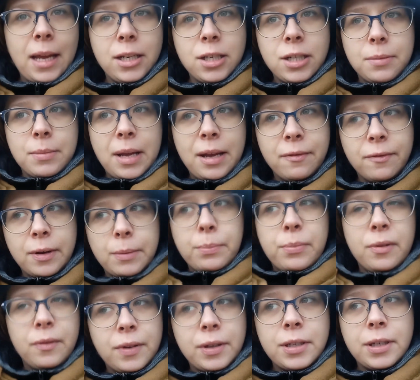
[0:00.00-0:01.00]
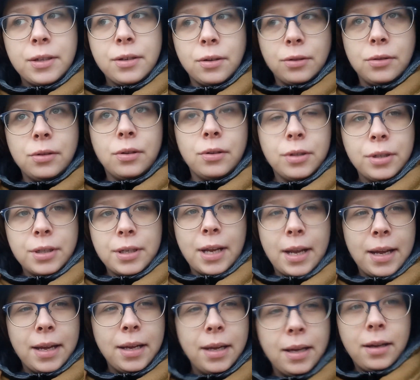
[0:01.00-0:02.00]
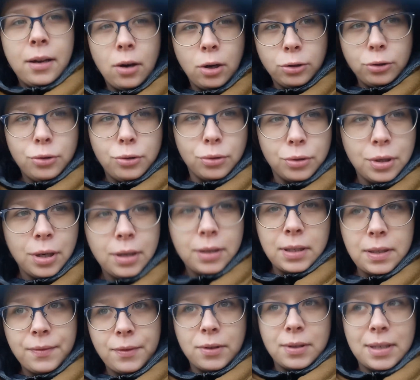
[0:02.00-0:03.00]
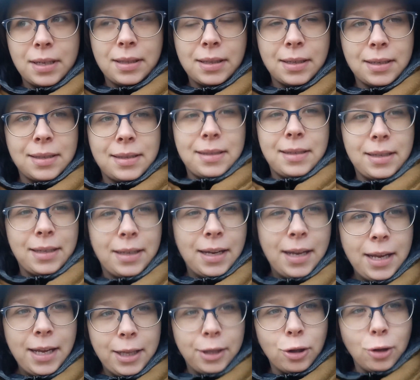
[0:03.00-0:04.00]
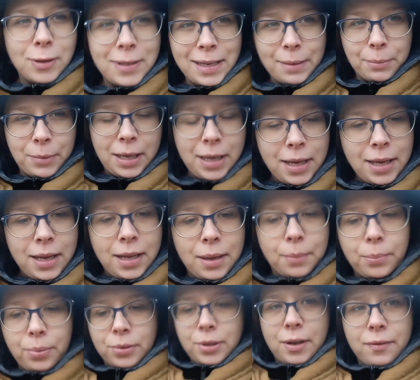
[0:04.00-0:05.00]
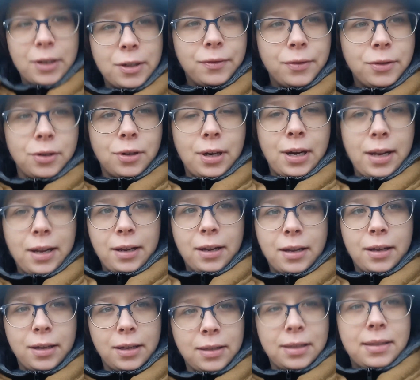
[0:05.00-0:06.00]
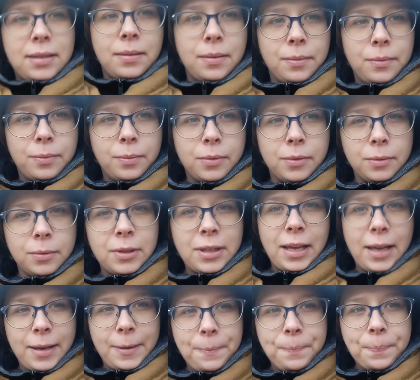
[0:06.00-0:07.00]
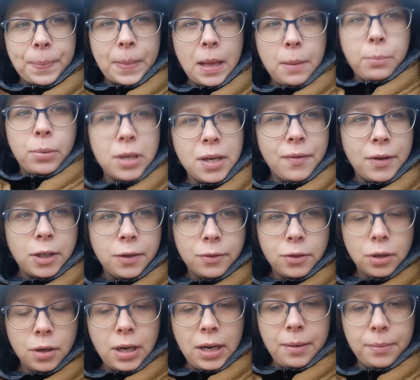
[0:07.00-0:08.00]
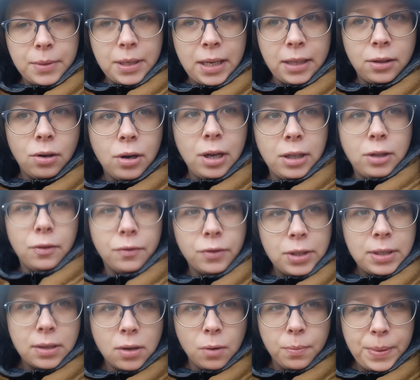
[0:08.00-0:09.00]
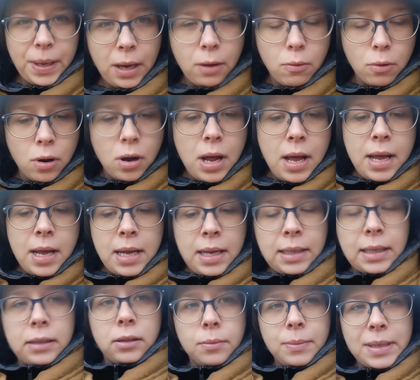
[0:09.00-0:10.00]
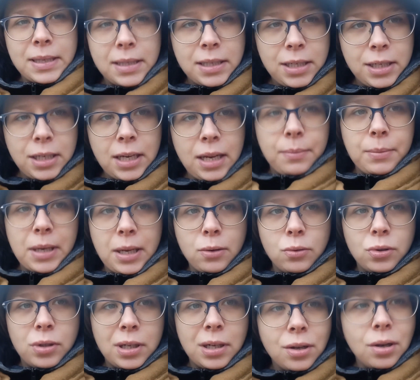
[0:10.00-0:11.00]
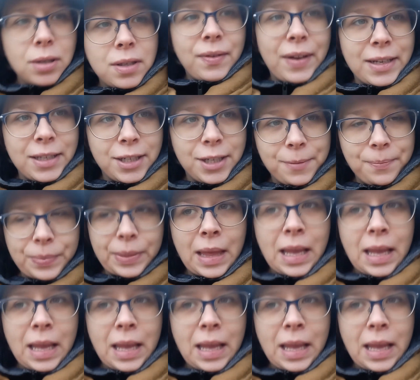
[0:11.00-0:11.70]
A jeszcze miałam Wam powiedzieć odnośnie odczuć związanych z nosem, ponieważ wczoraj, e, te, ponieważ wczoraj mnie trochę to wszystko piekło, natomiast dzisiaj mnie już tylko swędzi